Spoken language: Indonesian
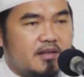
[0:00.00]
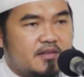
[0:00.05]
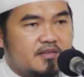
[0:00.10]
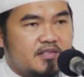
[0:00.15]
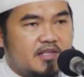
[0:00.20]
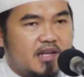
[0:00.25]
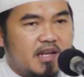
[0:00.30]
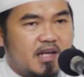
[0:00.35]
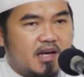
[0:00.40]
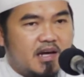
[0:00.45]

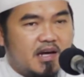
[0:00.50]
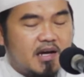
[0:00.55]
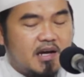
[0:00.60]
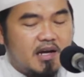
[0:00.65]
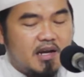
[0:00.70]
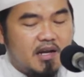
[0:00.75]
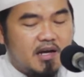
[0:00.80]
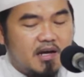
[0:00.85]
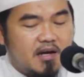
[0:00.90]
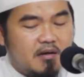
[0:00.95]

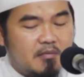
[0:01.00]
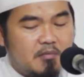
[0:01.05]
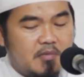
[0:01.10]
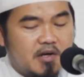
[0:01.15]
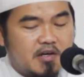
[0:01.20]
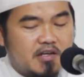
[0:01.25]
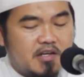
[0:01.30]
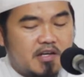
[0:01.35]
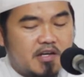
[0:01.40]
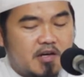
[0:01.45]
celakalah
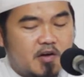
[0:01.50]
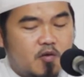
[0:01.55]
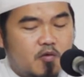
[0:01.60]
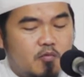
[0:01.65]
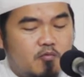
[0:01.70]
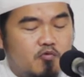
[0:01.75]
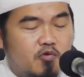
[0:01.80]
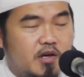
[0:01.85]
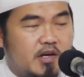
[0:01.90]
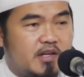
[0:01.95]
bagi
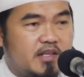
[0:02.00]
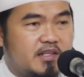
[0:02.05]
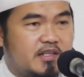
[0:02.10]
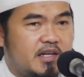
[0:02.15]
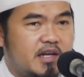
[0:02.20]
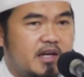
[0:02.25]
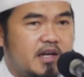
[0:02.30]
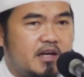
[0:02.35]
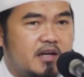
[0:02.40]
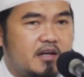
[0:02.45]
kaum
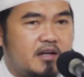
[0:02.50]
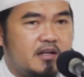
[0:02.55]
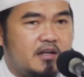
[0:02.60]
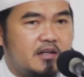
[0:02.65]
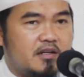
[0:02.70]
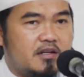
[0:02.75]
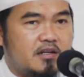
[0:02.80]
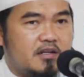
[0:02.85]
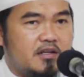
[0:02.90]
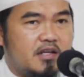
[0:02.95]
wanita
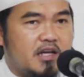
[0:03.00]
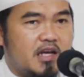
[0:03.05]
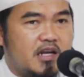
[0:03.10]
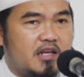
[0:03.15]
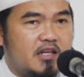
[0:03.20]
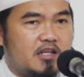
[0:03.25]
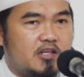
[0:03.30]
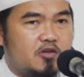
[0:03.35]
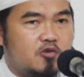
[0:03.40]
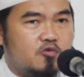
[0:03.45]

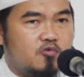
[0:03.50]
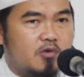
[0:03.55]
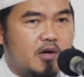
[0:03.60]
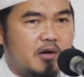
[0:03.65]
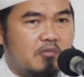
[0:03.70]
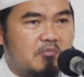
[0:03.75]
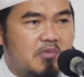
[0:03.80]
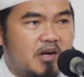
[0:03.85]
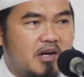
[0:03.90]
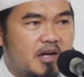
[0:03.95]
dari
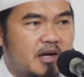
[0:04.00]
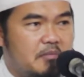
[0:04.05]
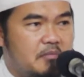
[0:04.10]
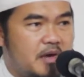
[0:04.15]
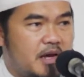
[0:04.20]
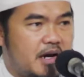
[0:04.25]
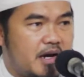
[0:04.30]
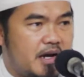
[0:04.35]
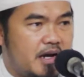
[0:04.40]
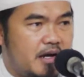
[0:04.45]
dua benda
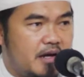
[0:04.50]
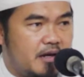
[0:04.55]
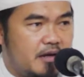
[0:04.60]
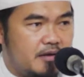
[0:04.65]
merah